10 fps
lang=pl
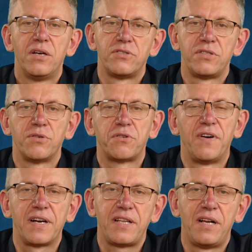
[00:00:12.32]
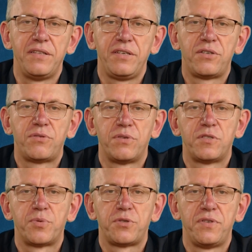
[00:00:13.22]
że jest to kwartalnik, który
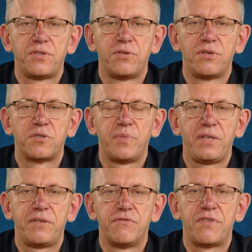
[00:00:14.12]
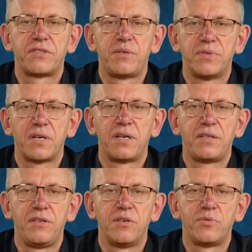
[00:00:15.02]
jest poświęcony rozmaitym ważkim
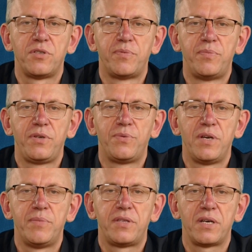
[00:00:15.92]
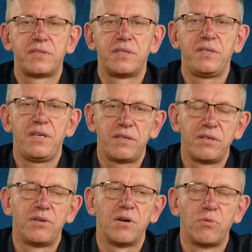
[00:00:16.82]
zagadnieniom, gdzie publikujemy teksty nie
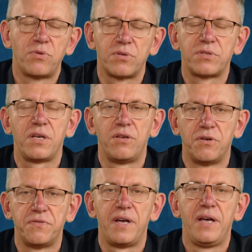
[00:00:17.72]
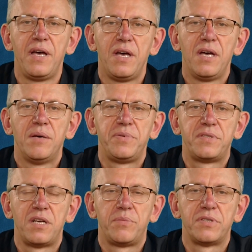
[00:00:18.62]
tylko autorskie, nowe,
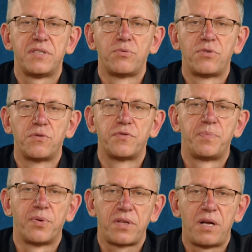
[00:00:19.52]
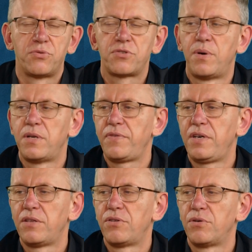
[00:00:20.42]
pisane przez autorów z portalu Szkoła
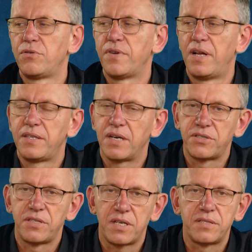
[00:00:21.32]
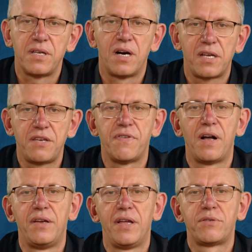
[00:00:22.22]
Nawigatorów, ale także teksty
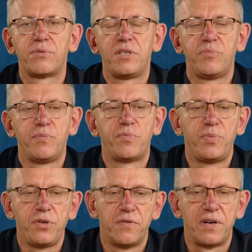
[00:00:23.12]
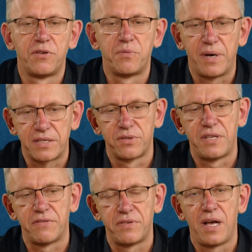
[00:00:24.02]
archiwalne, które nie były publikowane od bardzo
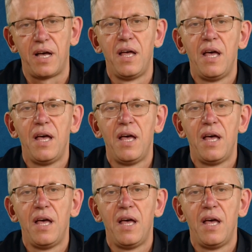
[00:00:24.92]
dawna,